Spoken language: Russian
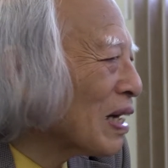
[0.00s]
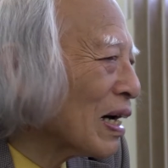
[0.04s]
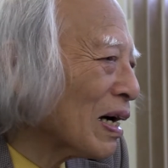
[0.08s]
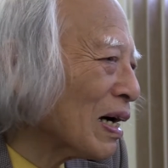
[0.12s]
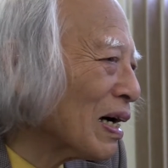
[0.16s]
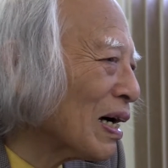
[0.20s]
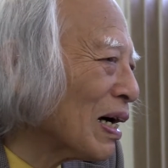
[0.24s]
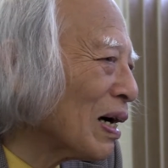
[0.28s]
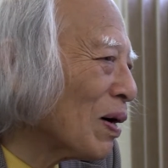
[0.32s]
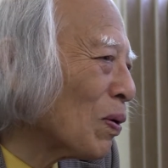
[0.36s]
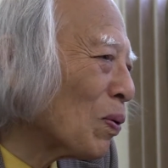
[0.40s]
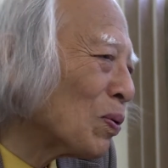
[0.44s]

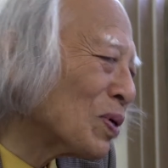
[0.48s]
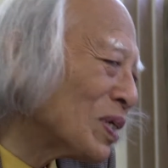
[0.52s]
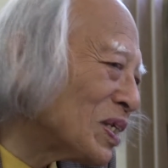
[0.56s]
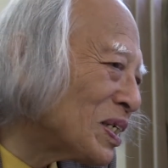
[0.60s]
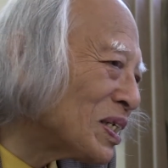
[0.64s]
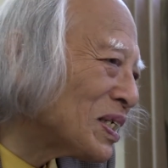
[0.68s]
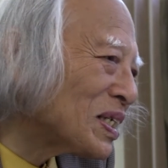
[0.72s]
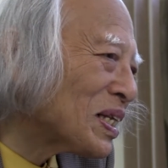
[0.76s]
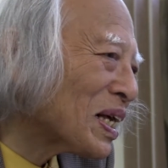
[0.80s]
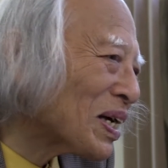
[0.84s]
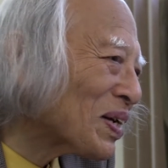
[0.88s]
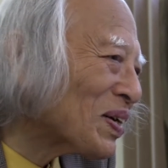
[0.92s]
институте
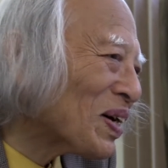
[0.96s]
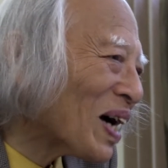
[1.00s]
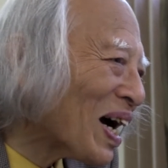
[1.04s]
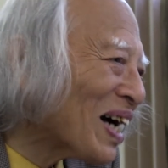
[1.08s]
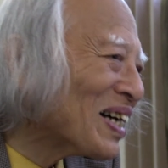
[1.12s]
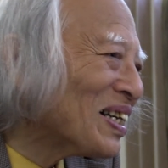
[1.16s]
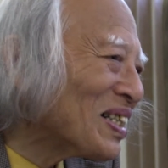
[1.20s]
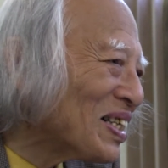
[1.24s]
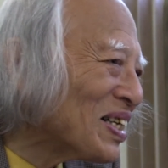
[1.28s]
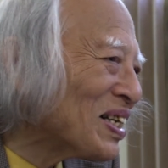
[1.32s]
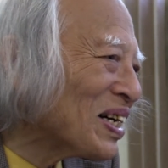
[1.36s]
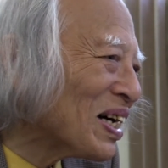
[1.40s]
ядерных
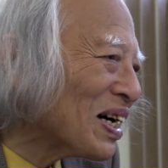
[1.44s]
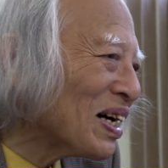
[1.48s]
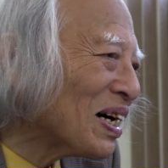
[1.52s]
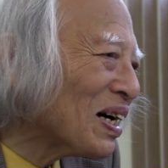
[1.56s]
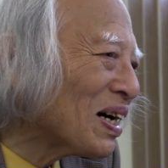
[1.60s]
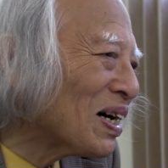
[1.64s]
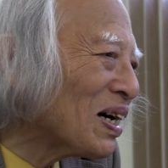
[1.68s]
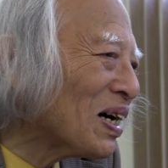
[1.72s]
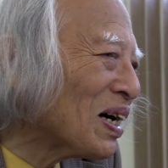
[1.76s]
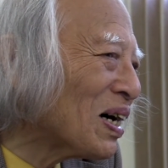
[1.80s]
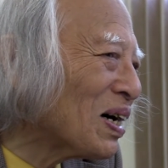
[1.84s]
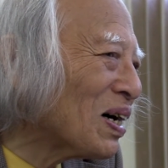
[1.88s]

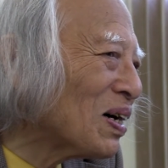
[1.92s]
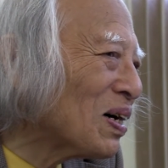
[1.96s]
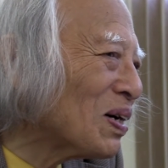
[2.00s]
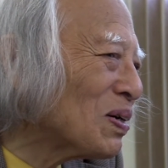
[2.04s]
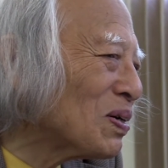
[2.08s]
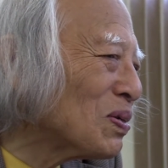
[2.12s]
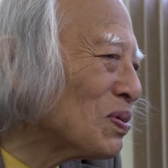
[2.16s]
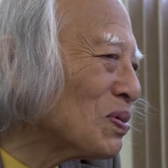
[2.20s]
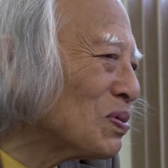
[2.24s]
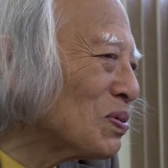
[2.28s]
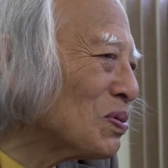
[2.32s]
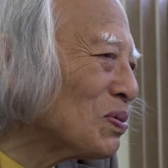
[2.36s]
исследований. За
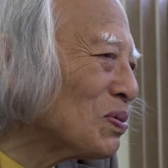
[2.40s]
это